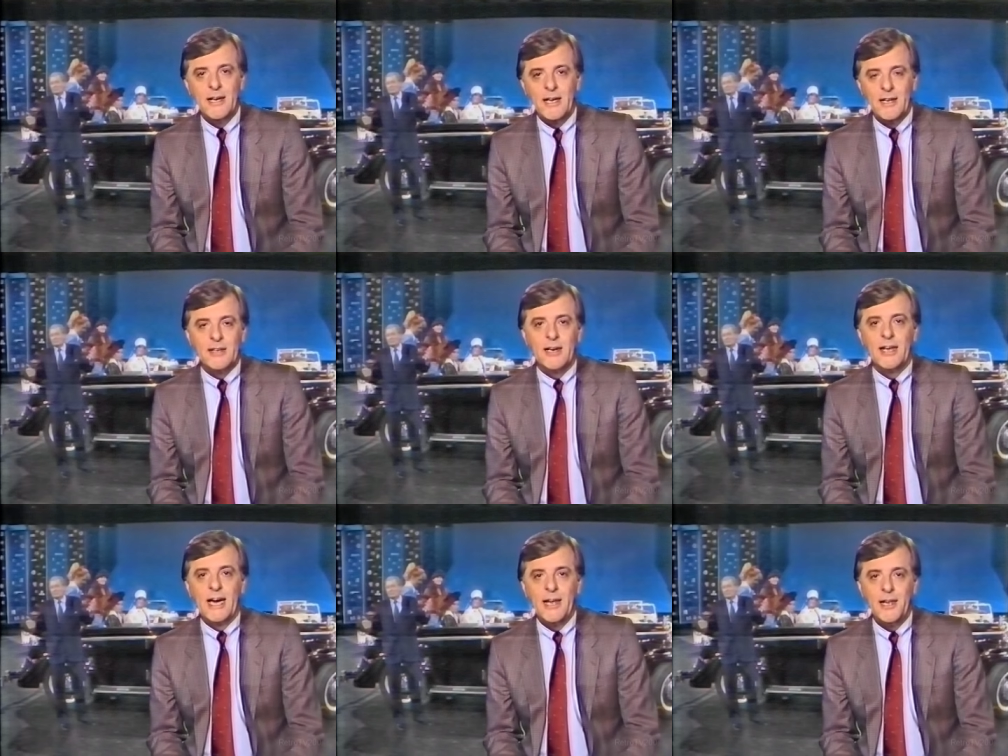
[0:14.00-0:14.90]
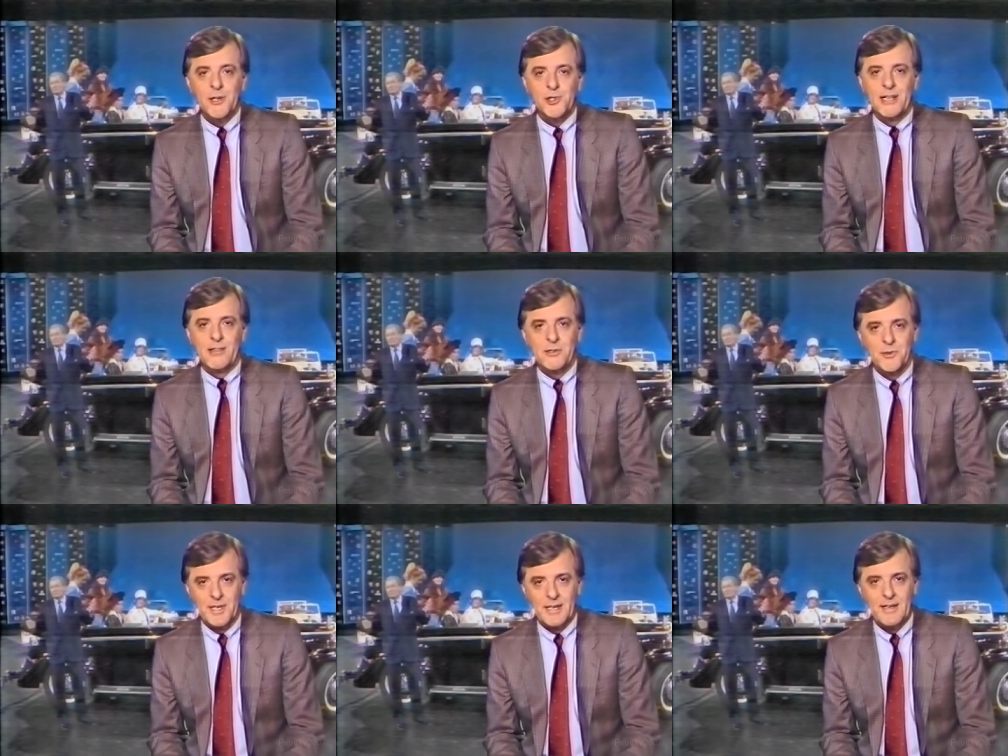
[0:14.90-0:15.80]
erinnert an einige
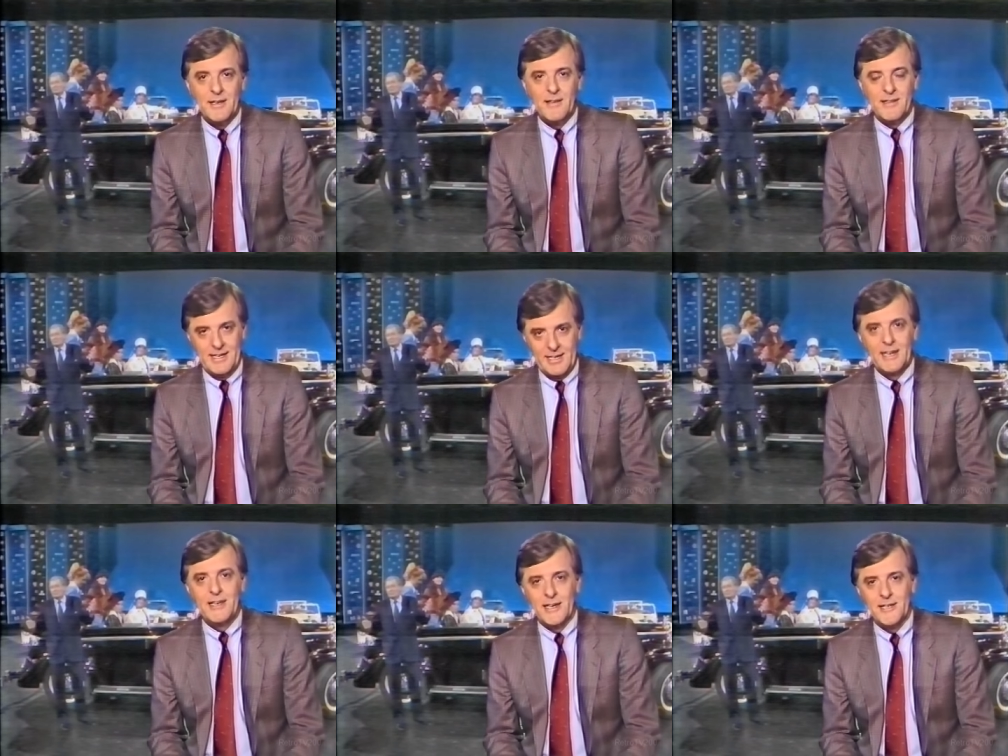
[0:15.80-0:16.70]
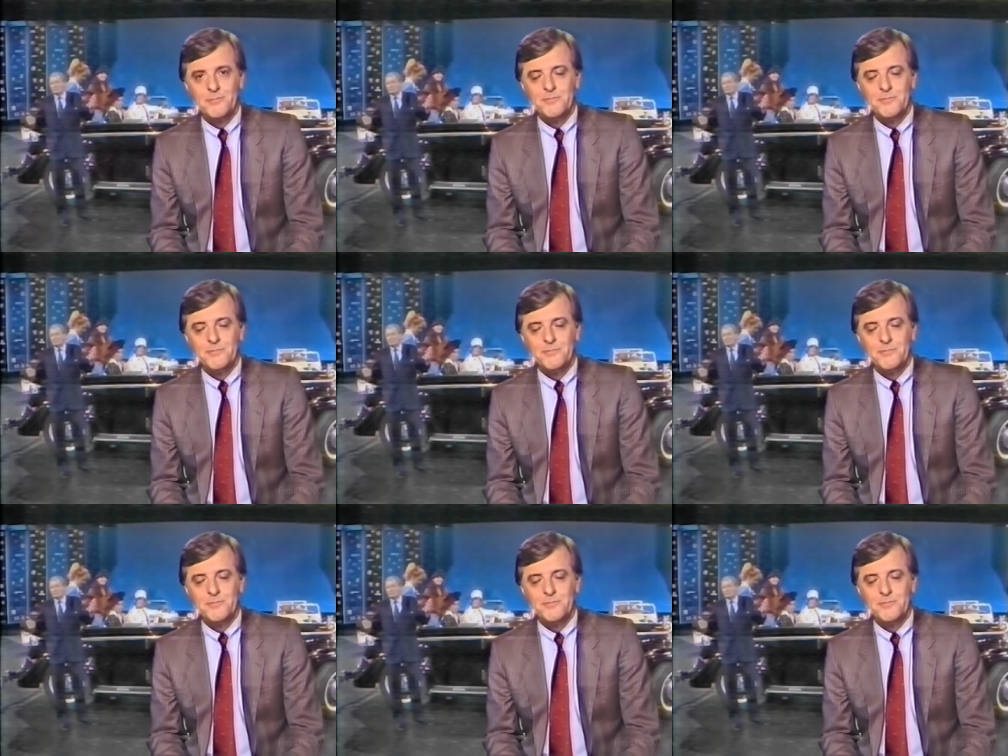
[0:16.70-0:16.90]
Stationen seiner Karriere.